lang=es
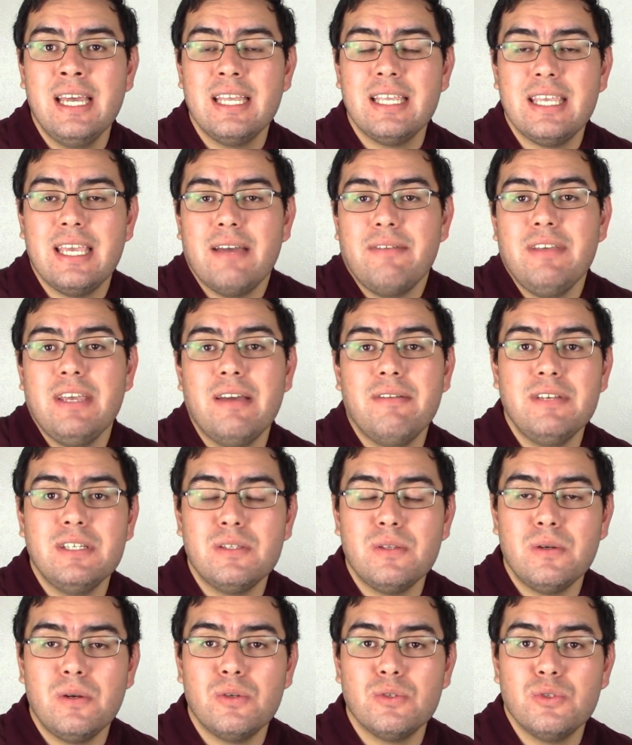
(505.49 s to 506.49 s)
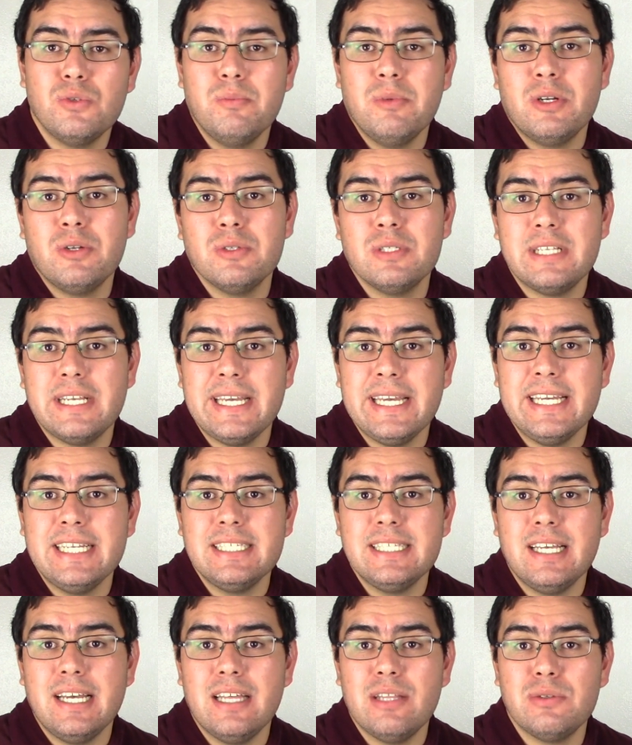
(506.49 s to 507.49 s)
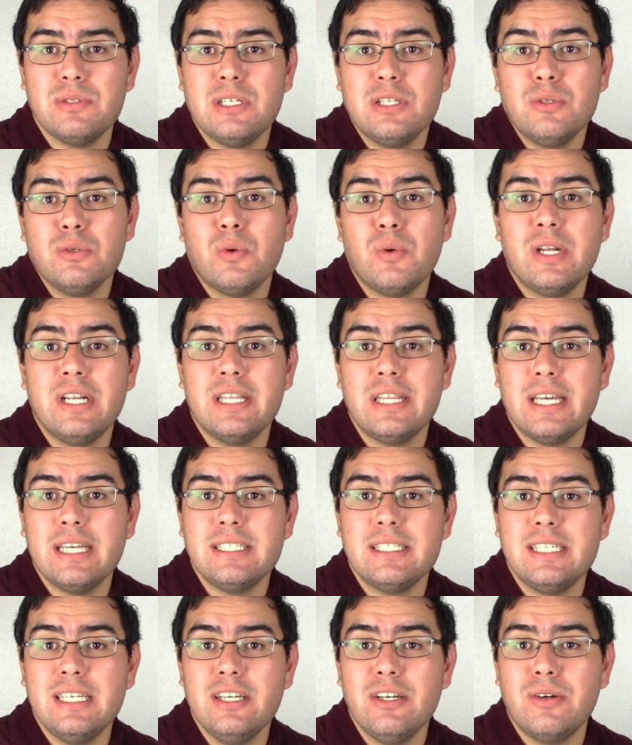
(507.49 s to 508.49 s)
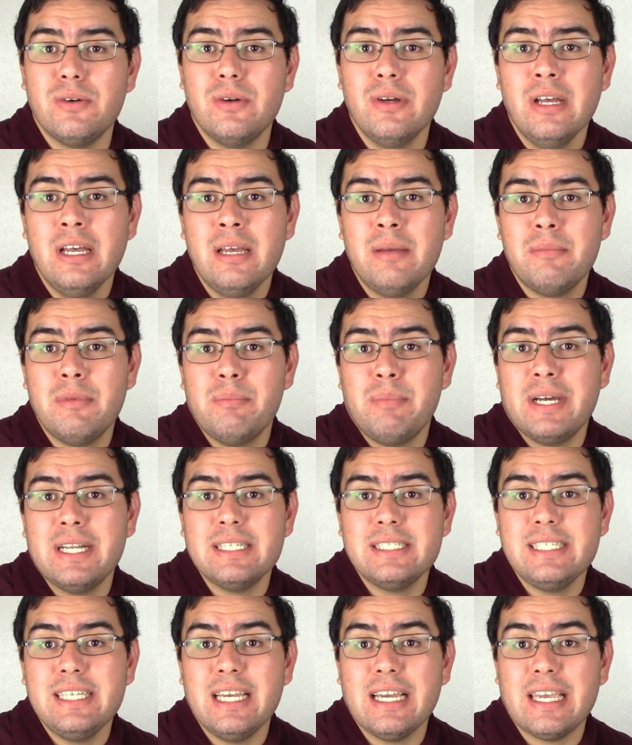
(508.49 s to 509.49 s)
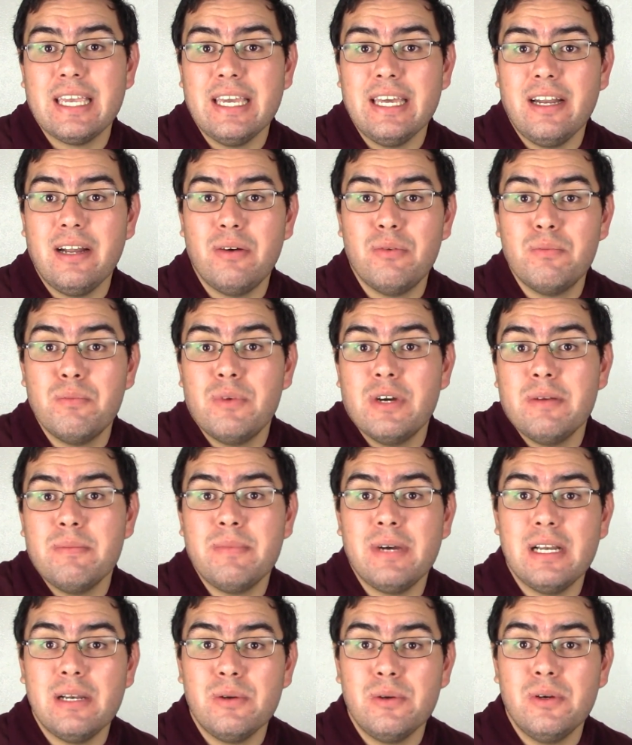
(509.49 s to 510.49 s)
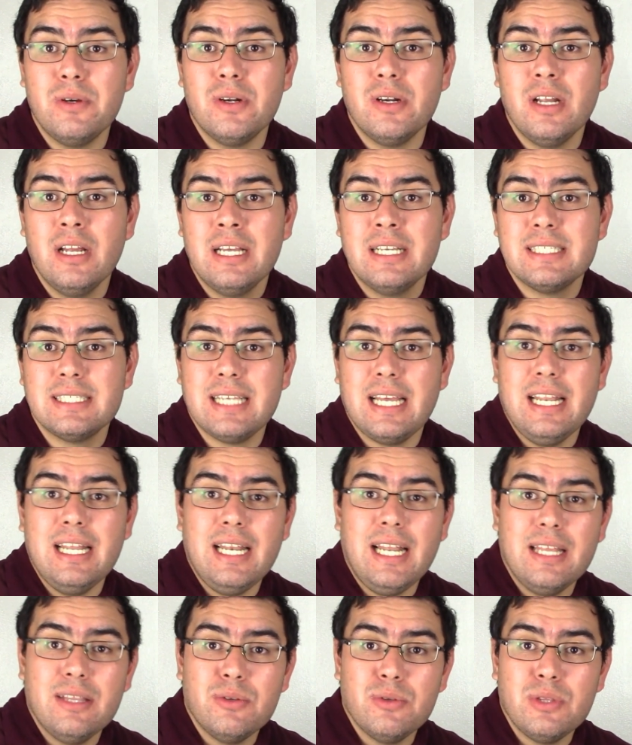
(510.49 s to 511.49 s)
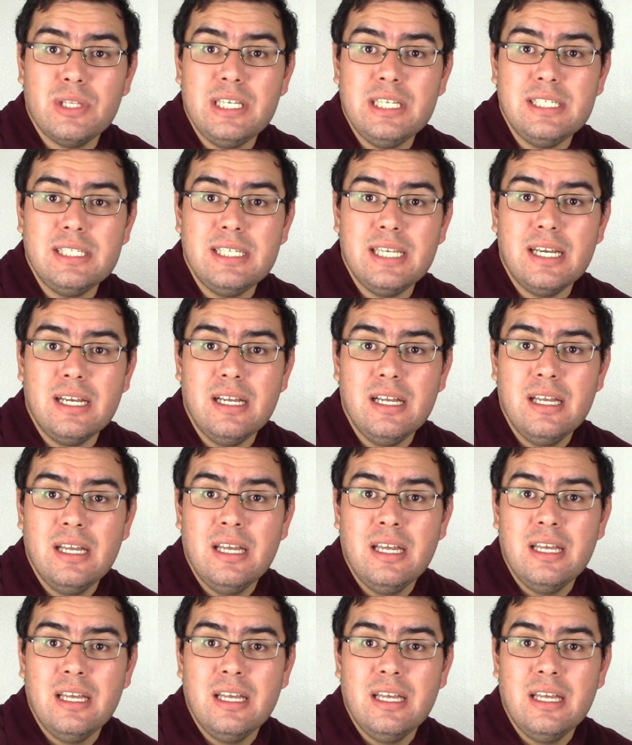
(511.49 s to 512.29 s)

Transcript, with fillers: ya había visto los números de esta a 245, me parecía que era un buen valor, sale la noticia,